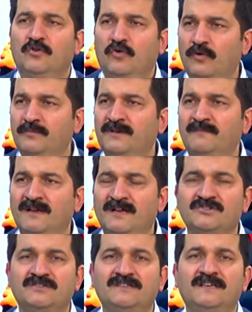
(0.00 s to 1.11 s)
O birimler
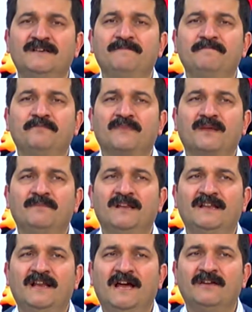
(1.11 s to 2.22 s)
ciddi
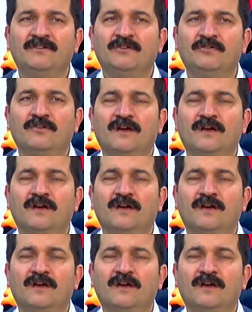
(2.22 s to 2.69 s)
bilgiler veriyor.